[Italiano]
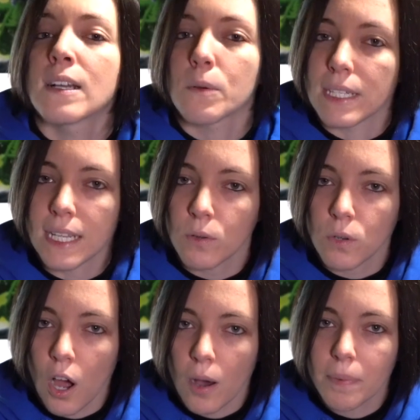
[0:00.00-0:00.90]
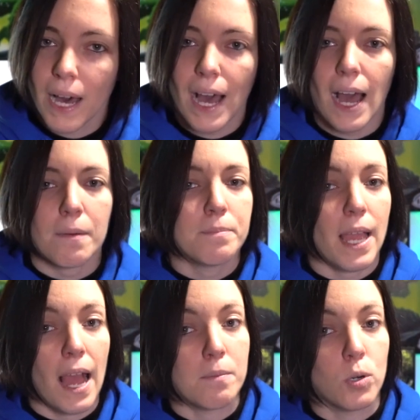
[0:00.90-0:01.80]
Qui in Europa
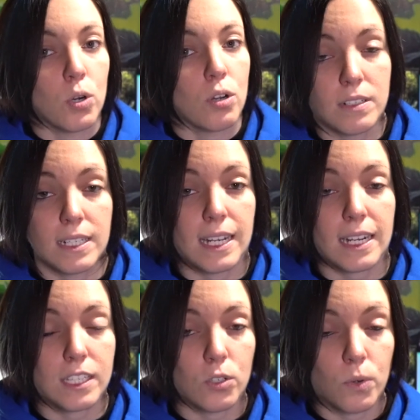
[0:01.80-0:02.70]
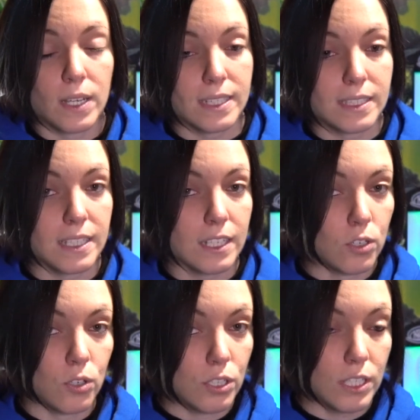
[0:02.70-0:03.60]
abbiamo la QWERTY
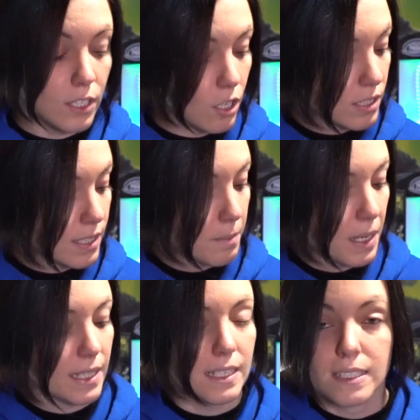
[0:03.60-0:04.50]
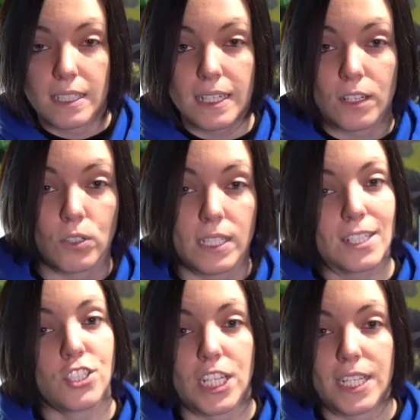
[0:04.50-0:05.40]
con i nostri bei tastini con gli
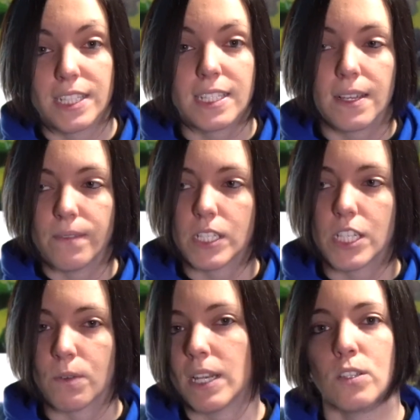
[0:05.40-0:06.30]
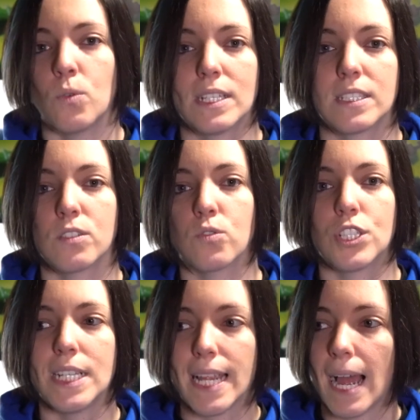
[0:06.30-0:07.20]
accenti e invece quella US non
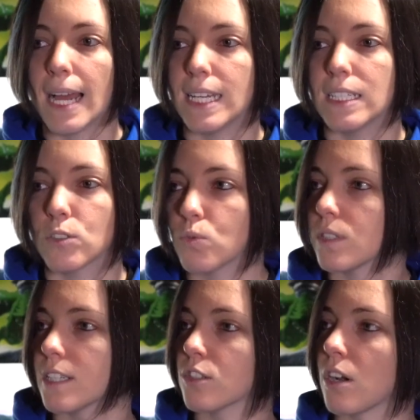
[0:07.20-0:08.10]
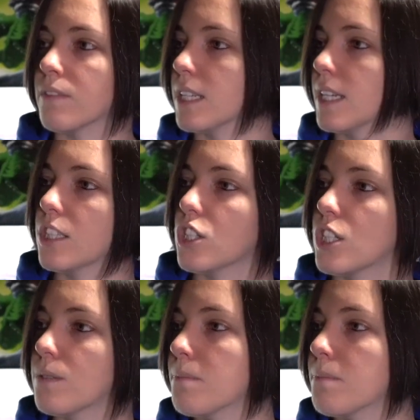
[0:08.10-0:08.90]
ce li ha e tu ti ritrovi lì e dici